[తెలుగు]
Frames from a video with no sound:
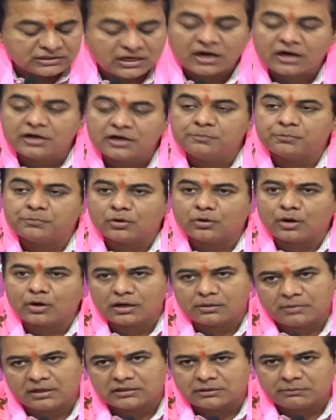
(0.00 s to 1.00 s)
ఖజానా
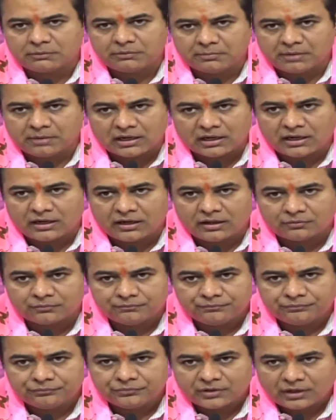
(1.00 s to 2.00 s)
నింపడానికి మాత్రమే మాట్లాడినారు
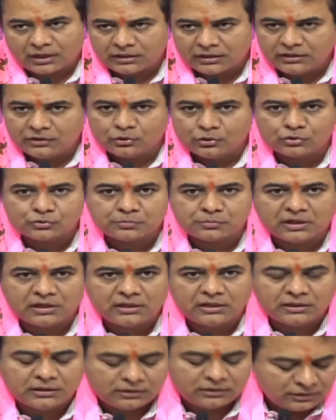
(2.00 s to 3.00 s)
కానీ ఈరోజు
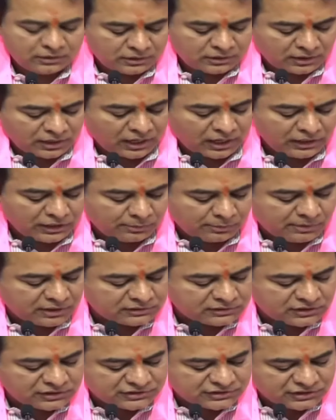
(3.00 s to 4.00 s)
మళ్ళీ నాలిక
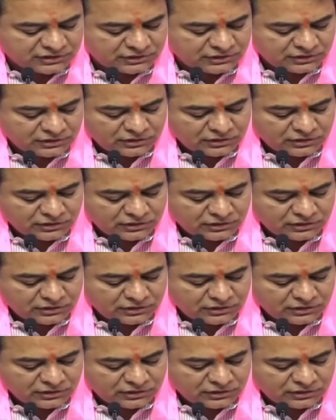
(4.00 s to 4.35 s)
మడతేసి